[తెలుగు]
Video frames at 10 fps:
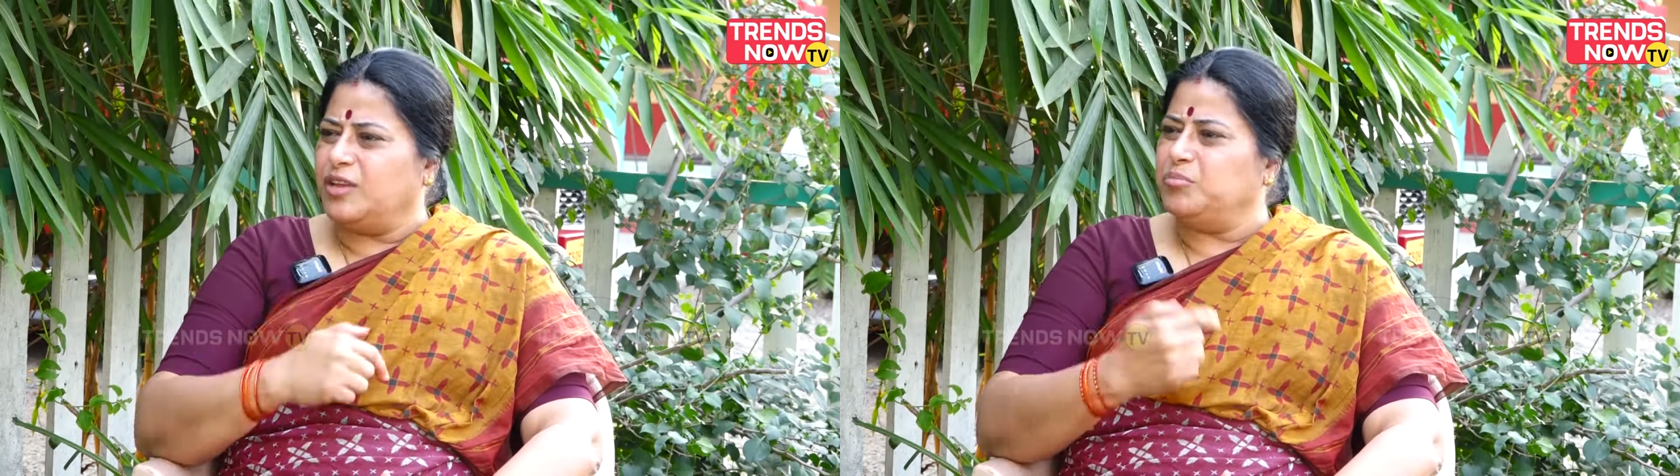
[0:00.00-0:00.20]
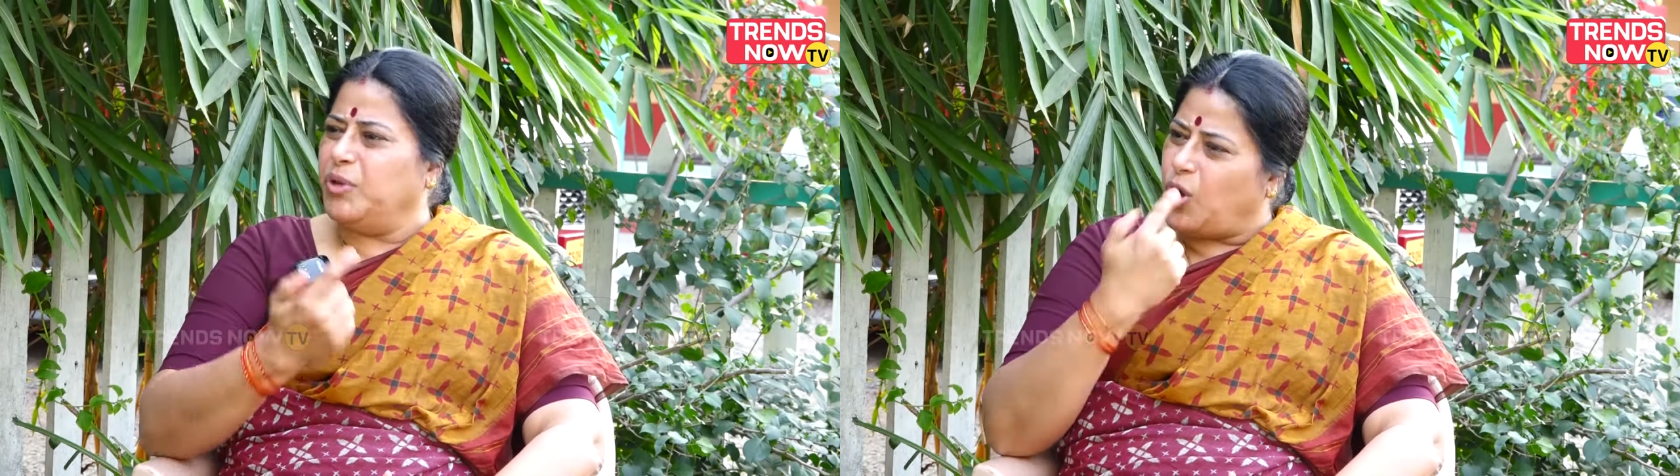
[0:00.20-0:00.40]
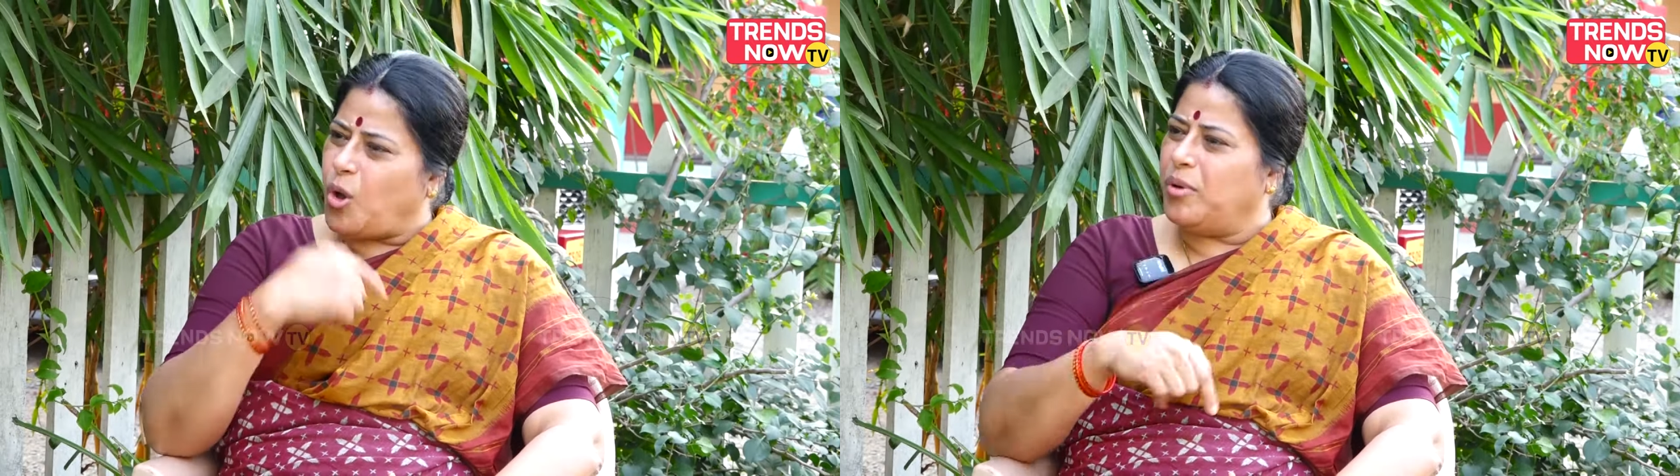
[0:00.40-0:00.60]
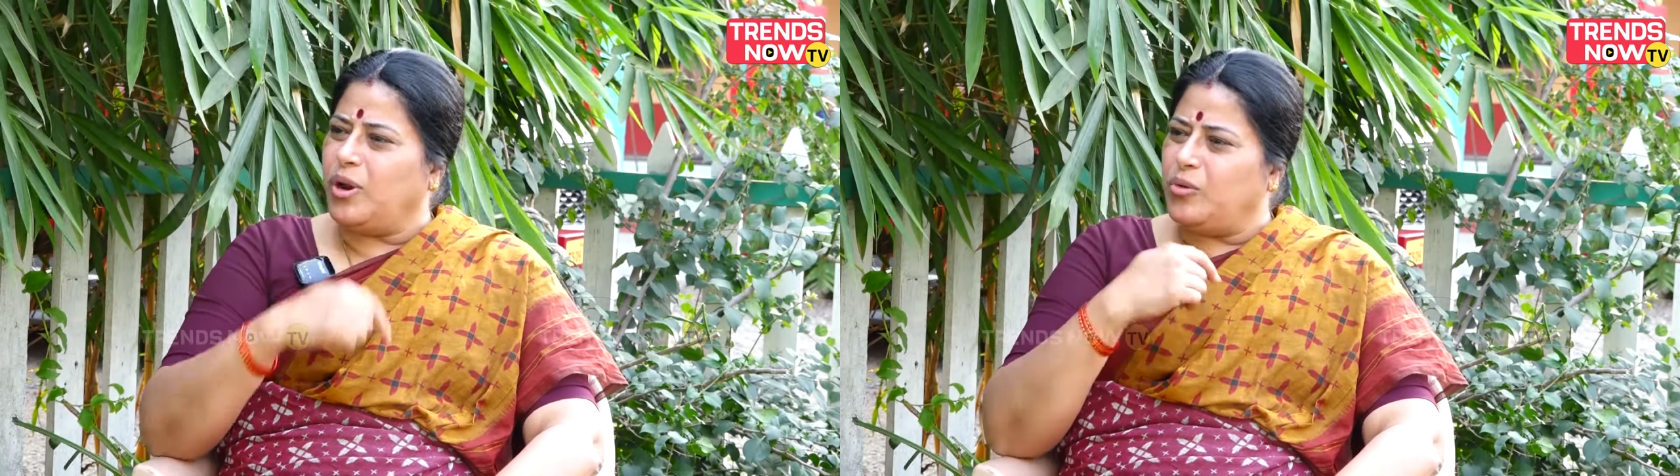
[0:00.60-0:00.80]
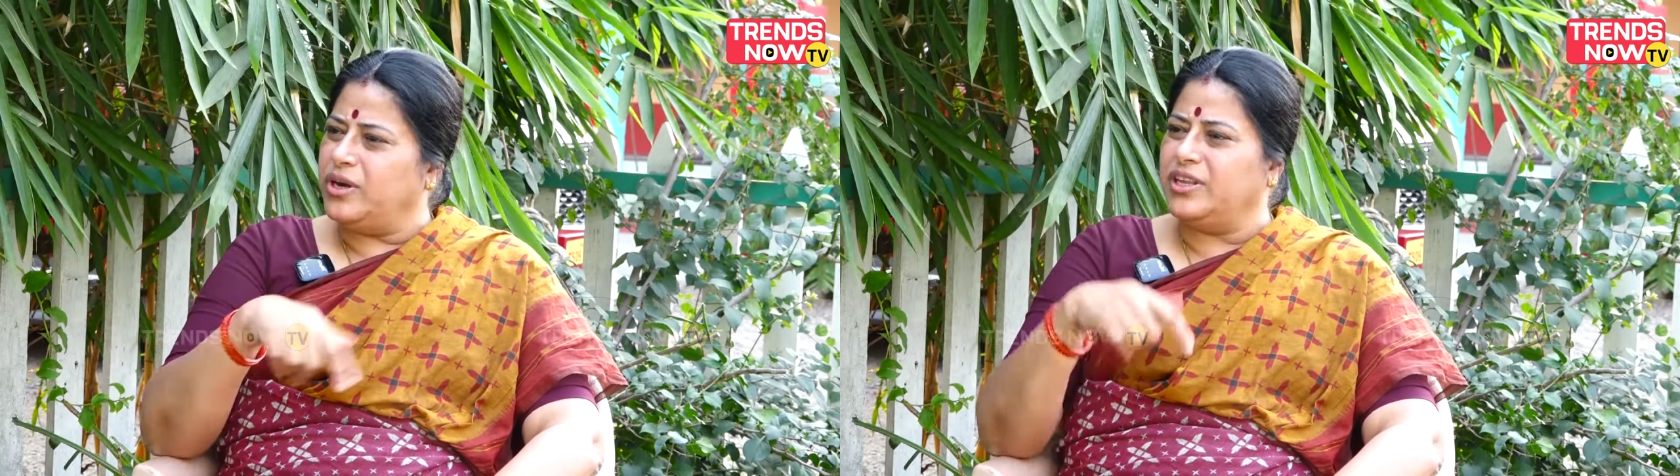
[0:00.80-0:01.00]
ఆత్మ
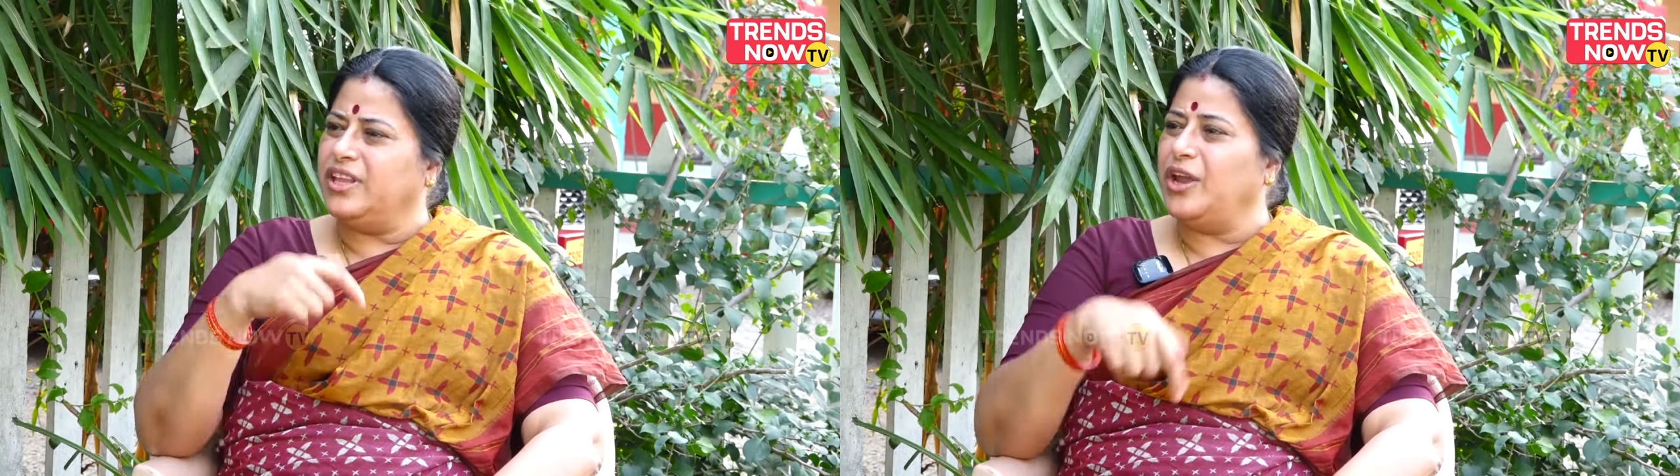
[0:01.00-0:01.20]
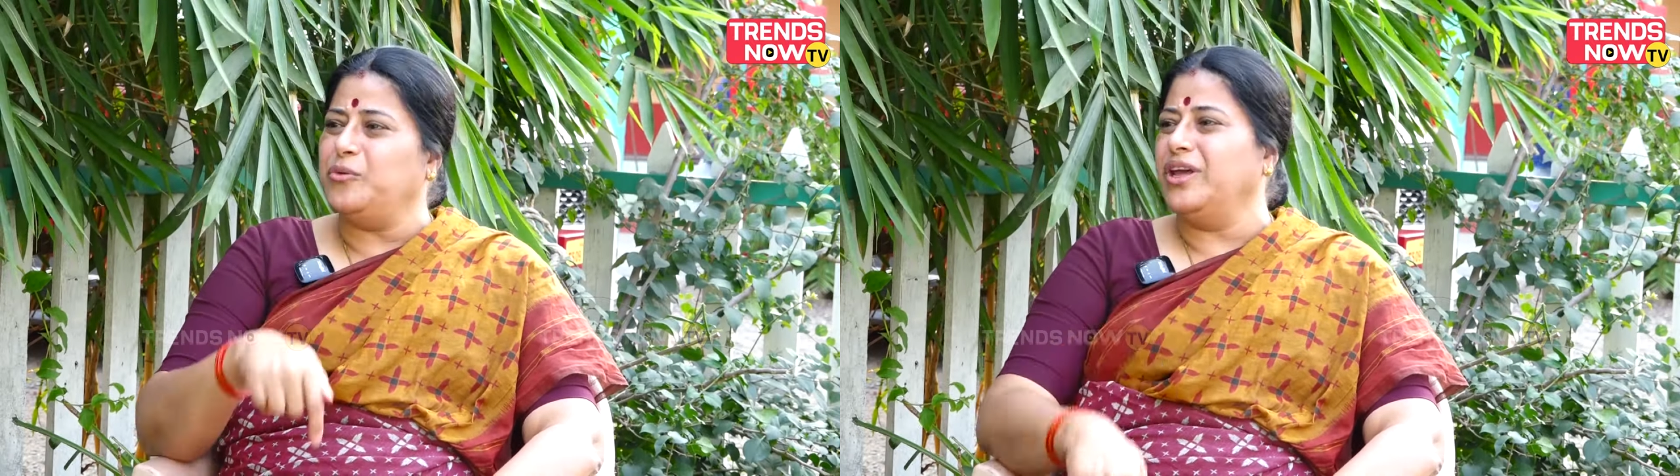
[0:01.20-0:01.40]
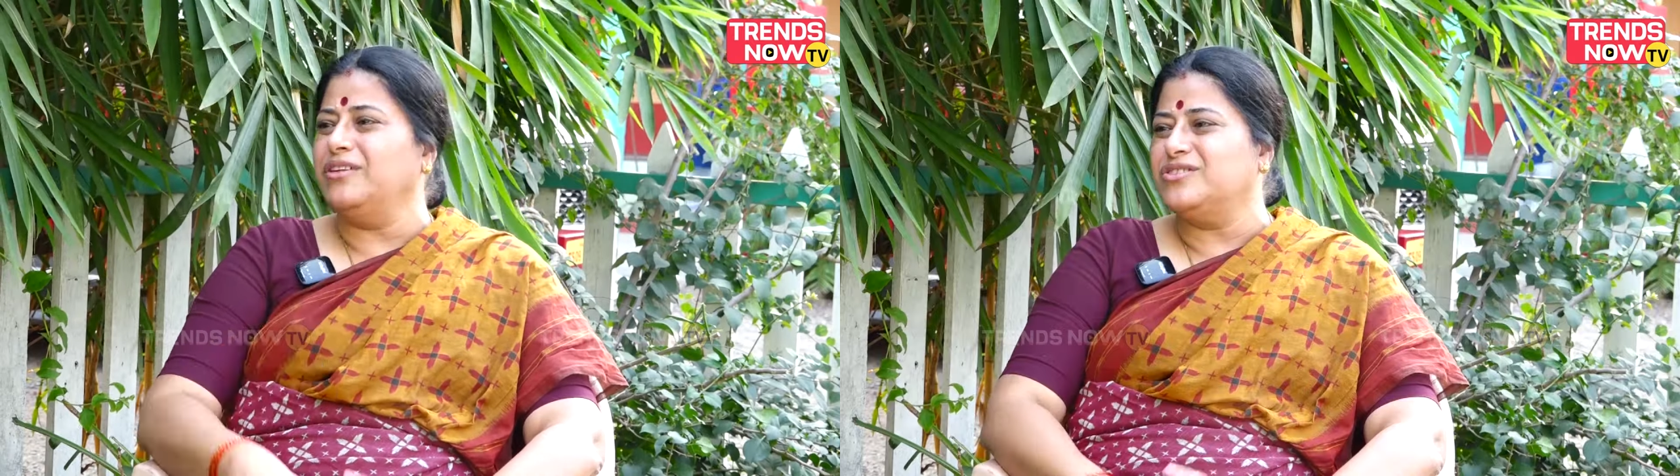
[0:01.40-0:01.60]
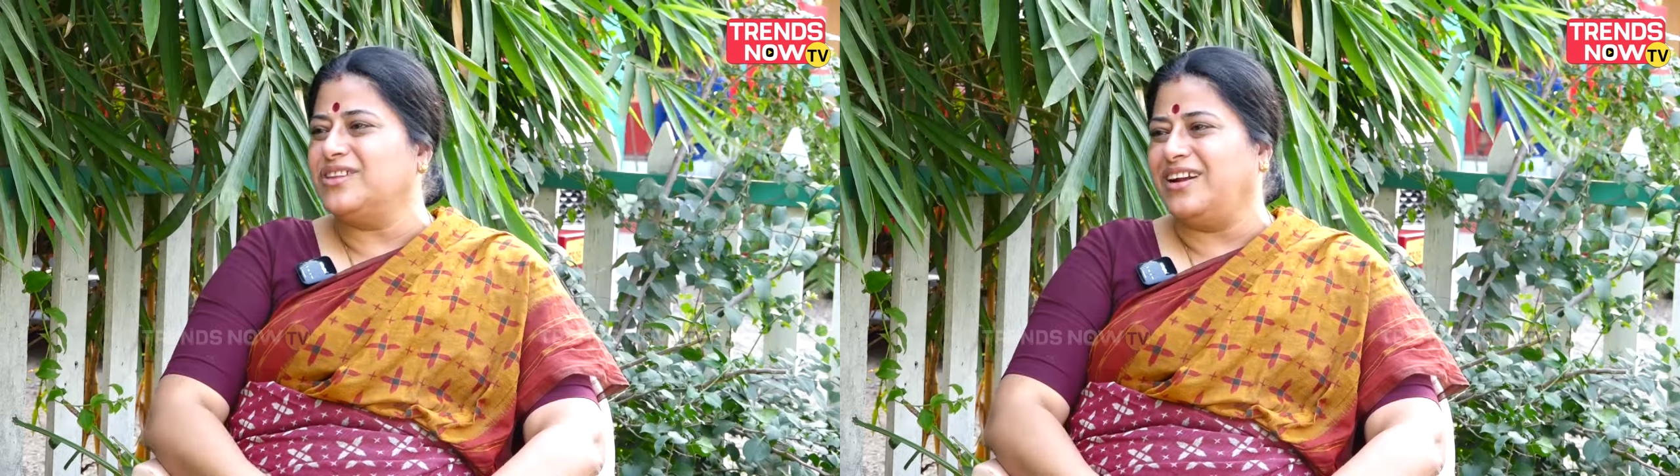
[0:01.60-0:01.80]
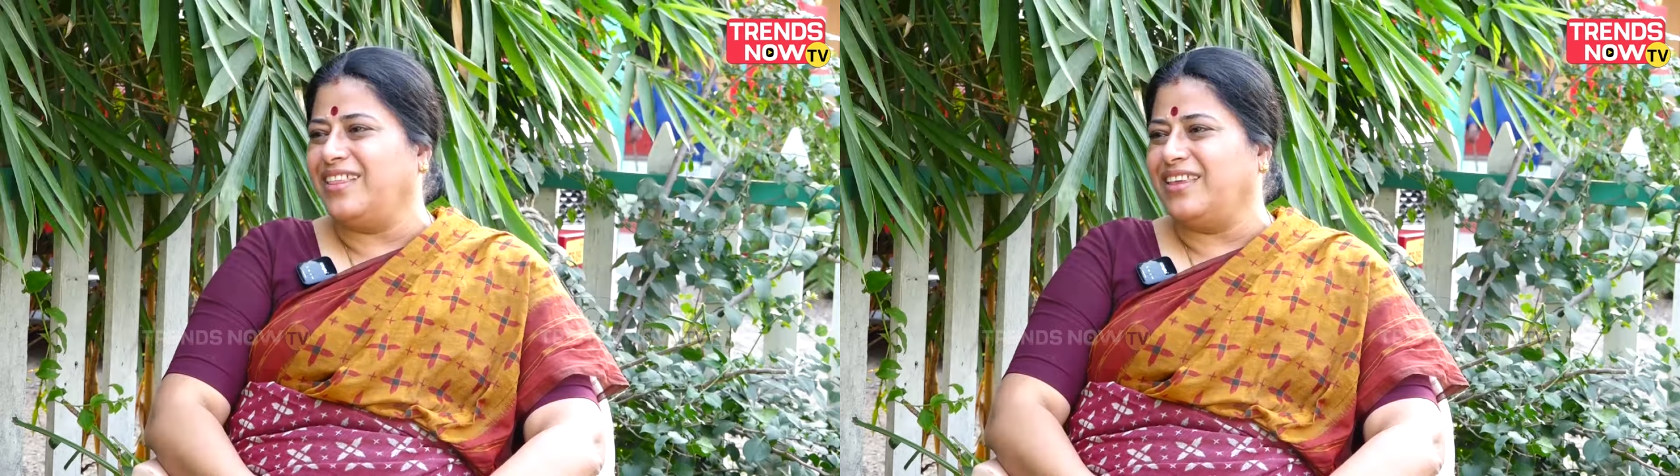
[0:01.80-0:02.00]
లోపల ఉన్న దేవుడు
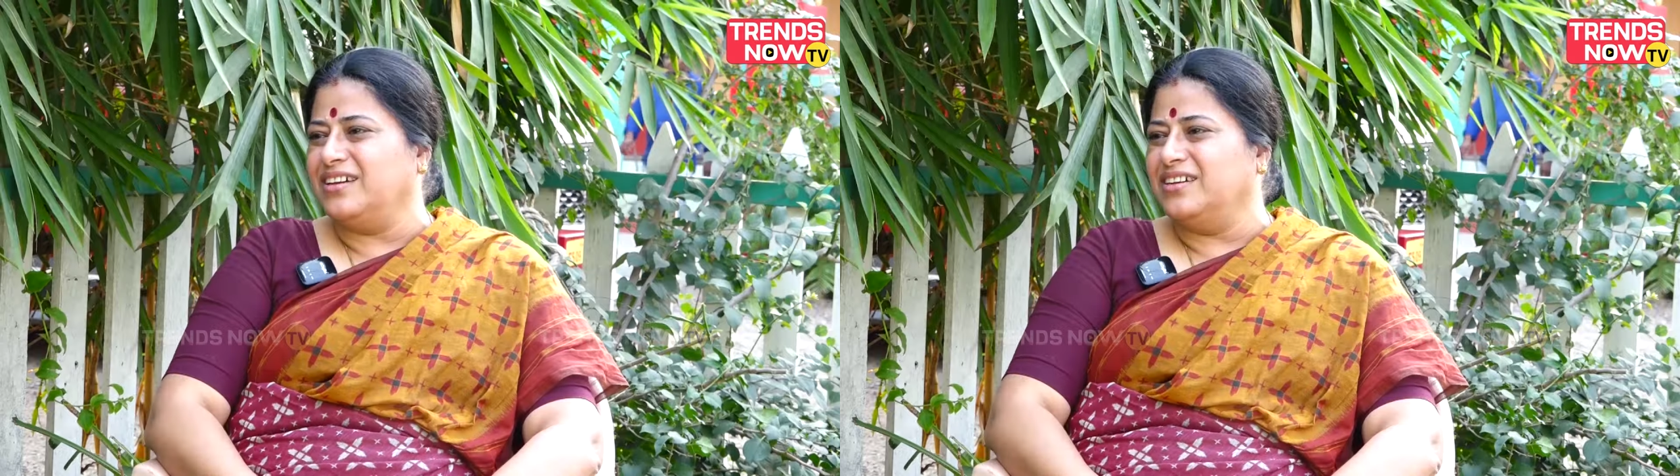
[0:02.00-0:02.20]
ఎరుస్తాడు కదా